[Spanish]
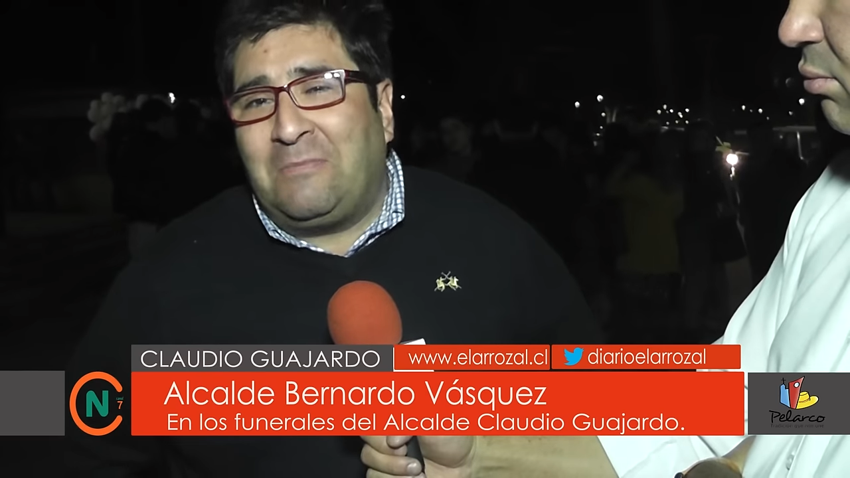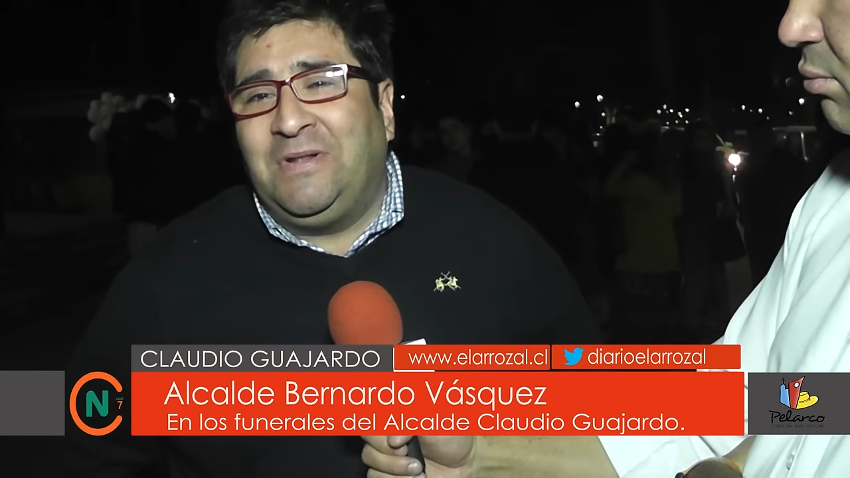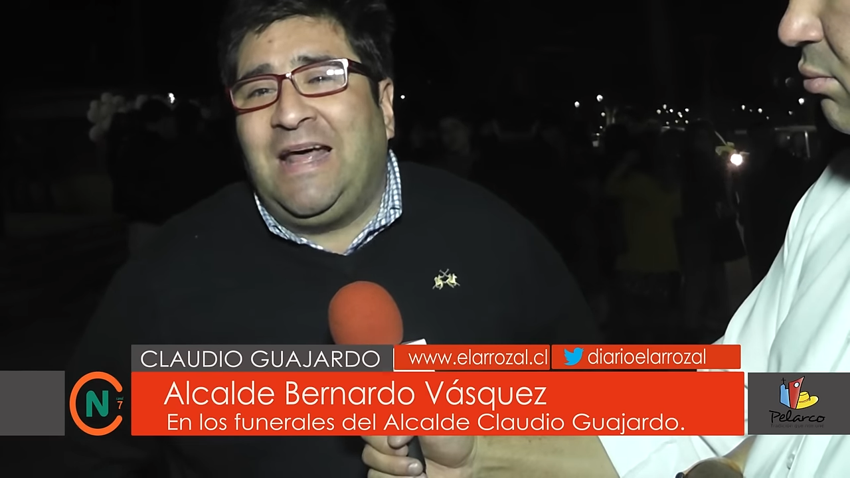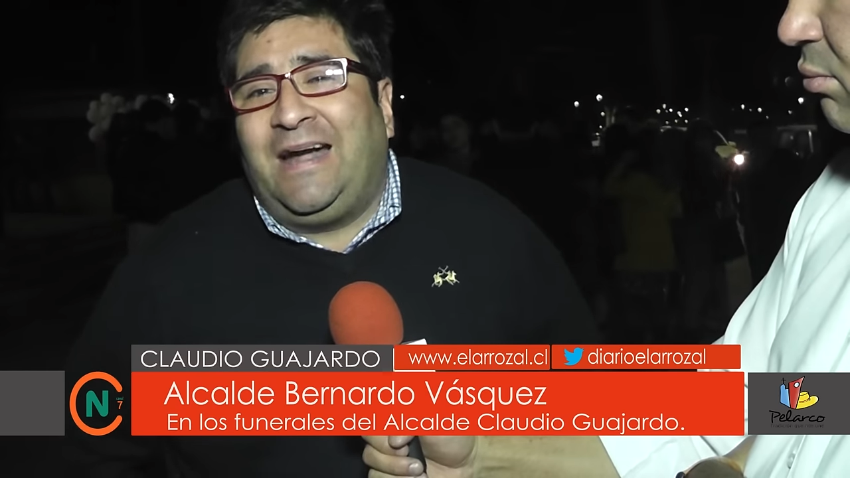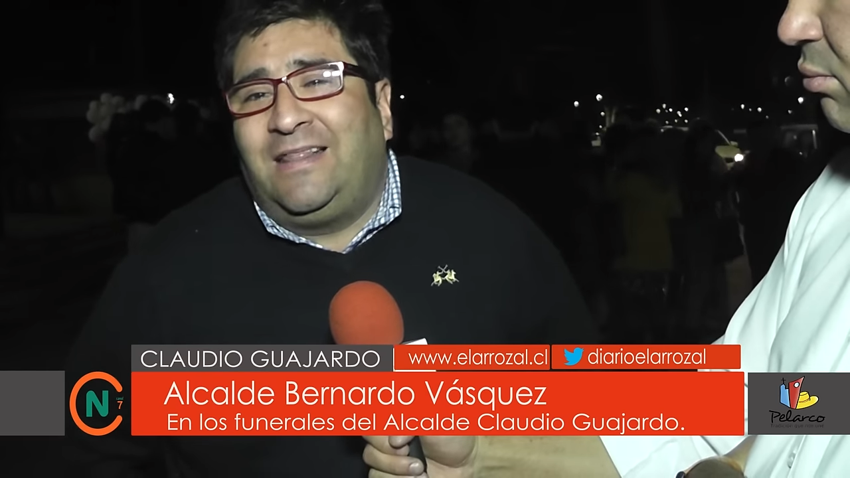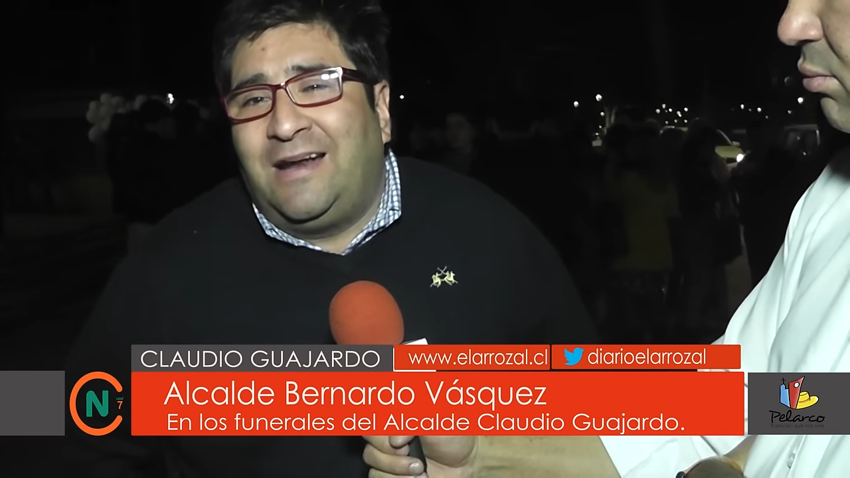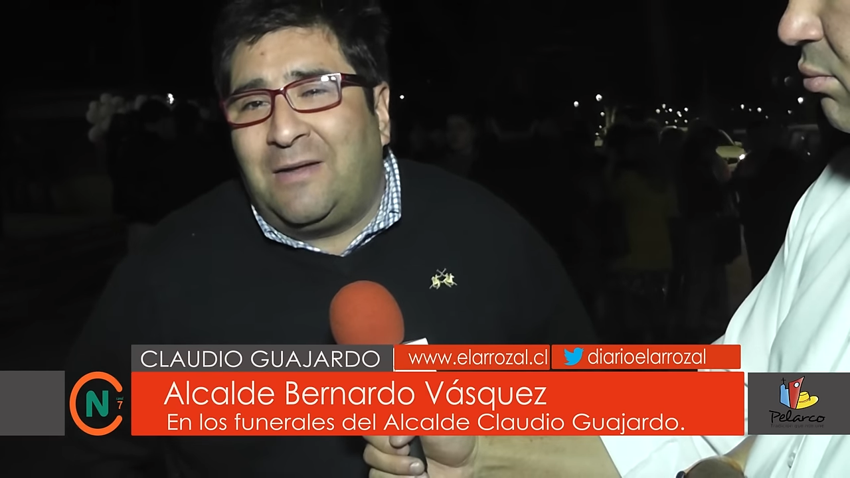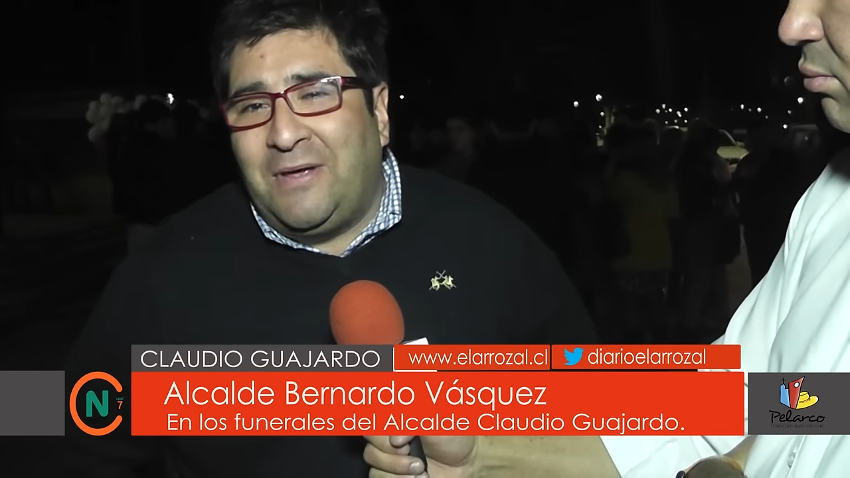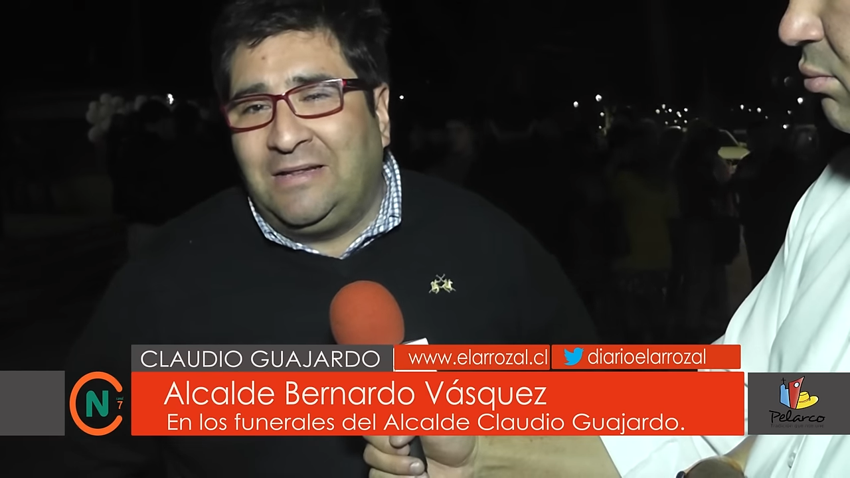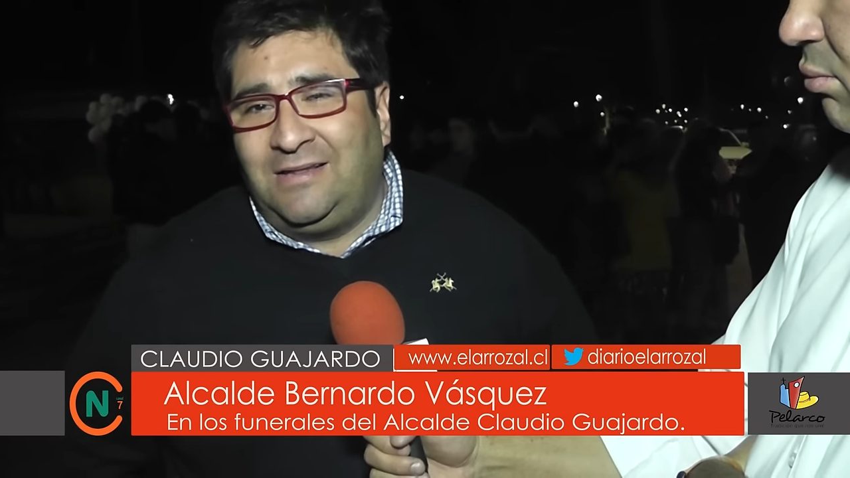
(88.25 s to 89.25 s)
respetar de
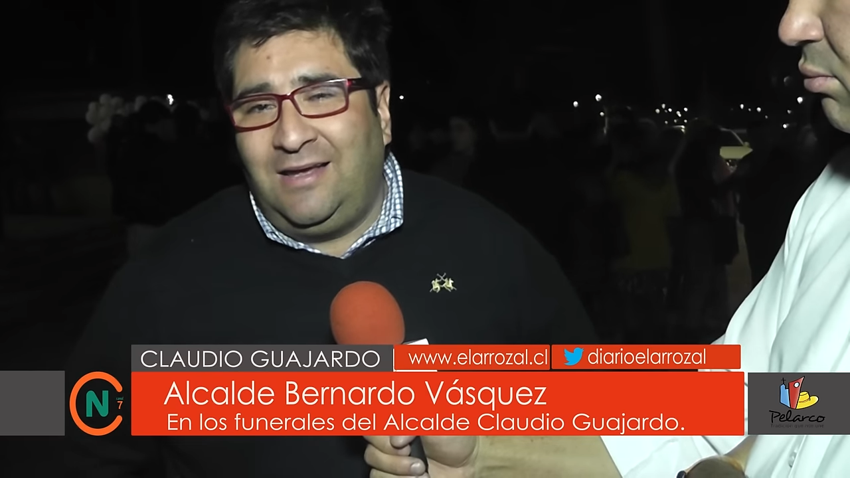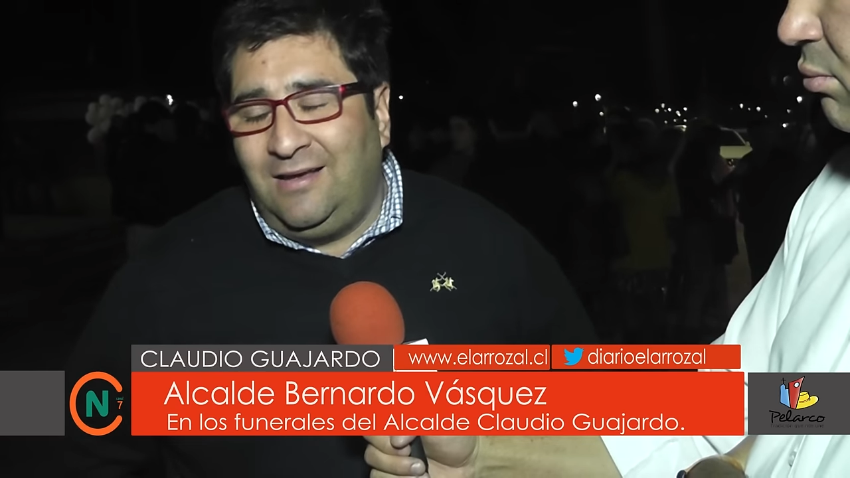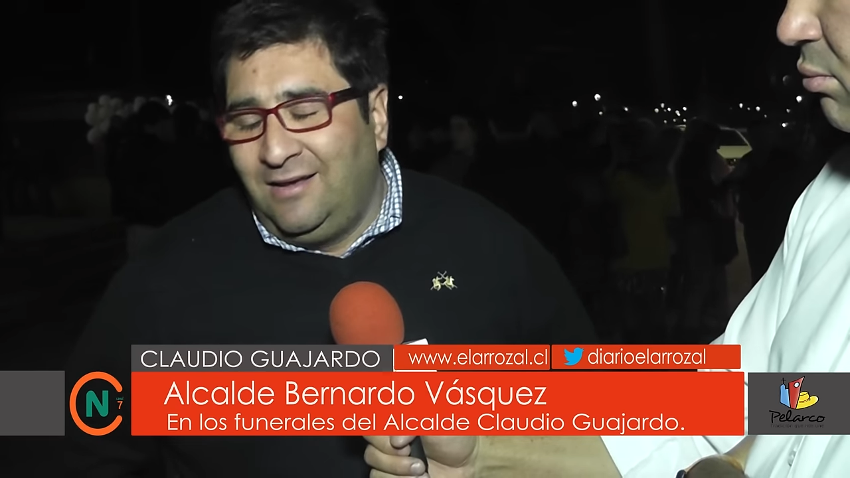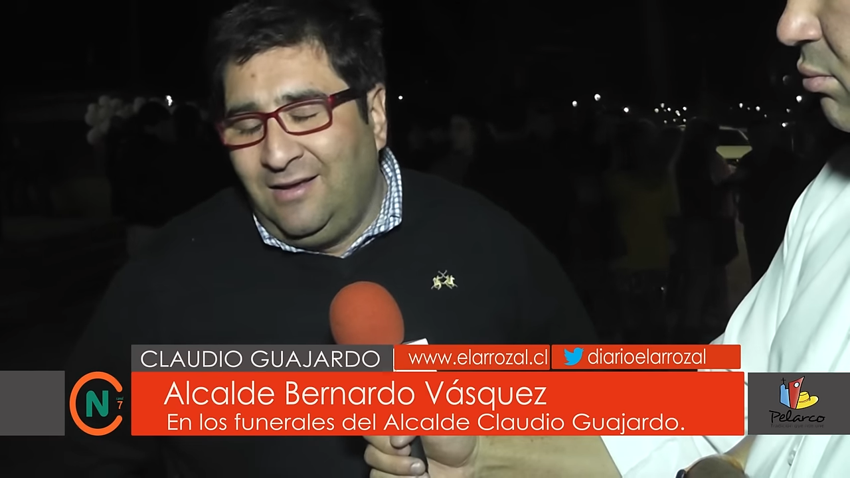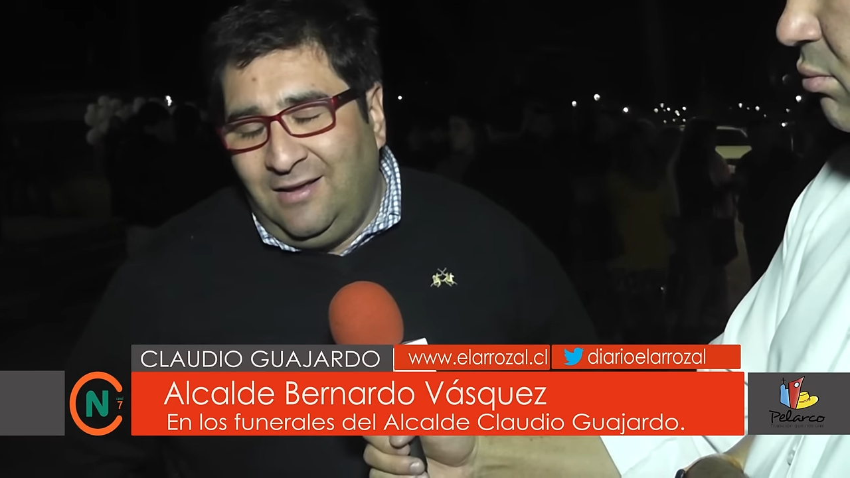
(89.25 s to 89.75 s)
repente,